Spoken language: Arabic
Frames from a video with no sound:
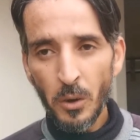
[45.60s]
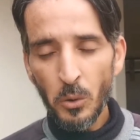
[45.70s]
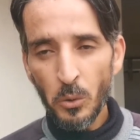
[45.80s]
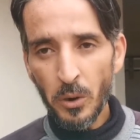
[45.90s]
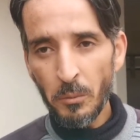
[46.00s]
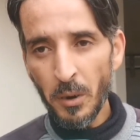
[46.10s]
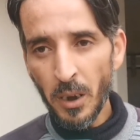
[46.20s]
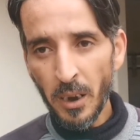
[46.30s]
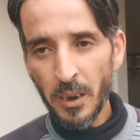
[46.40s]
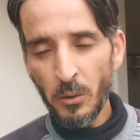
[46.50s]

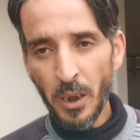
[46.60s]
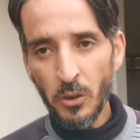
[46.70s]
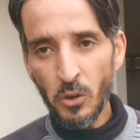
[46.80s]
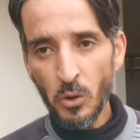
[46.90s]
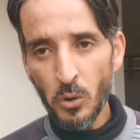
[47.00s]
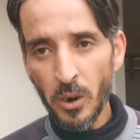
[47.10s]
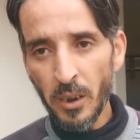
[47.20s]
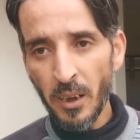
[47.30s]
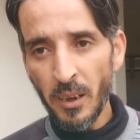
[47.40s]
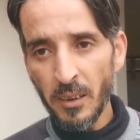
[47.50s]
وكنبلغ ليه واحد الشكر
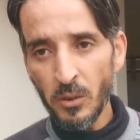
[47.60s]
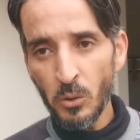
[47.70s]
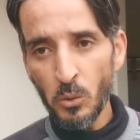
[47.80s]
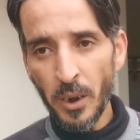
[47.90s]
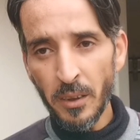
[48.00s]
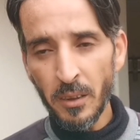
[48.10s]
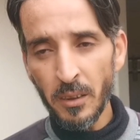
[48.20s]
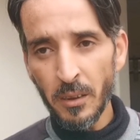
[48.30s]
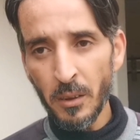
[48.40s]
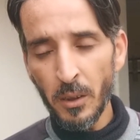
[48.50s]
خاص وواحد
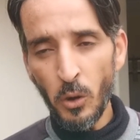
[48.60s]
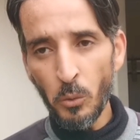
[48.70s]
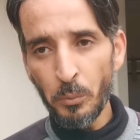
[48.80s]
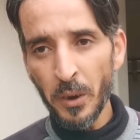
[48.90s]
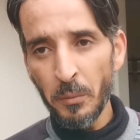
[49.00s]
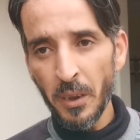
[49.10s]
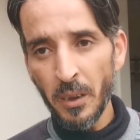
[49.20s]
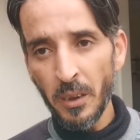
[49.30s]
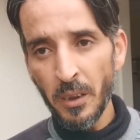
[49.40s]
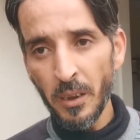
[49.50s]
الحب
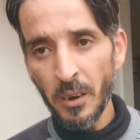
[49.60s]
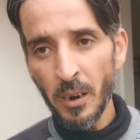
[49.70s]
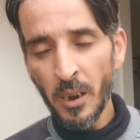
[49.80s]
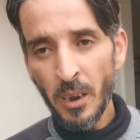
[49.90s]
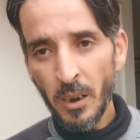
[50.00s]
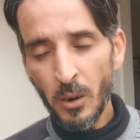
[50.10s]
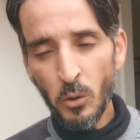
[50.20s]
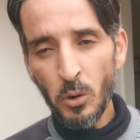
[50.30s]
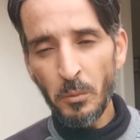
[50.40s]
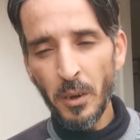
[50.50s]
كبير
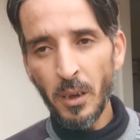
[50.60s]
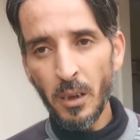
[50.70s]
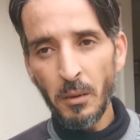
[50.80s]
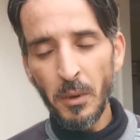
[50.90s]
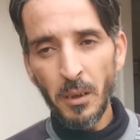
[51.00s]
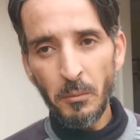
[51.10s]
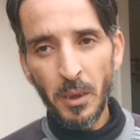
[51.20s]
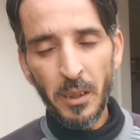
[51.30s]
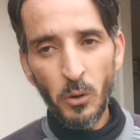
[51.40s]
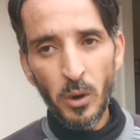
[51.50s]
لكل ما ما,
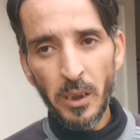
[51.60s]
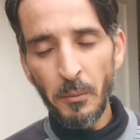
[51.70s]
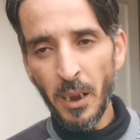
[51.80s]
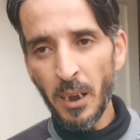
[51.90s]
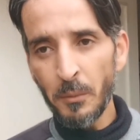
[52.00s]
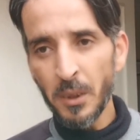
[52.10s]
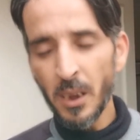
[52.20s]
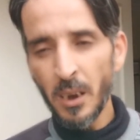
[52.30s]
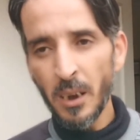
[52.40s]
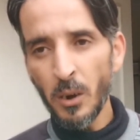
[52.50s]
ما داروا لي مع الاب
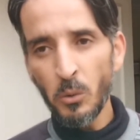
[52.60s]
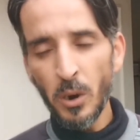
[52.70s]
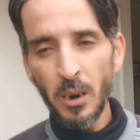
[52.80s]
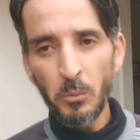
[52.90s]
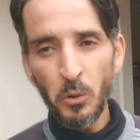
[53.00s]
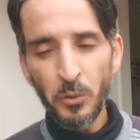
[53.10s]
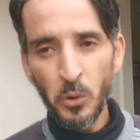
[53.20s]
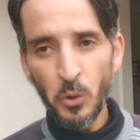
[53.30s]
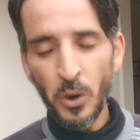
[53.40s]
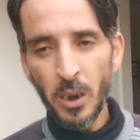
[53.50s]
ديالي لا هو لا بو
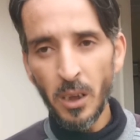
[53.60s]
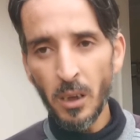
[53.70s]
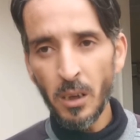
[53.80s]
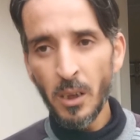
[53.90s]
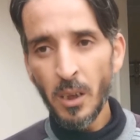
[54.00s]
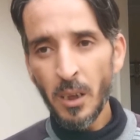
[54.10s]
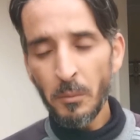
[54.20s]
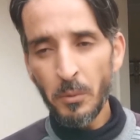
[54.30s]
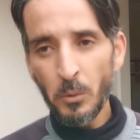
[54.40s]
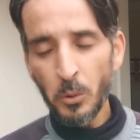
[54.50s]
الفتوح لا
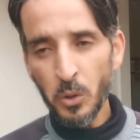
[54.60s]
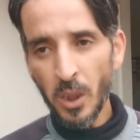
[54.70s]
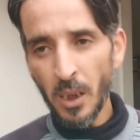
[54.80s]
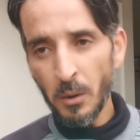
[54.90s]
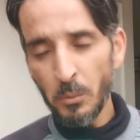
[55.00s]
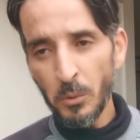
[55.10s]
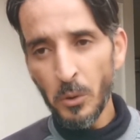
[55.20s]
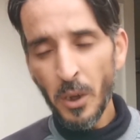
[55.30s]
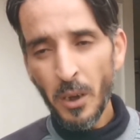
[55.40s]
بو الطالب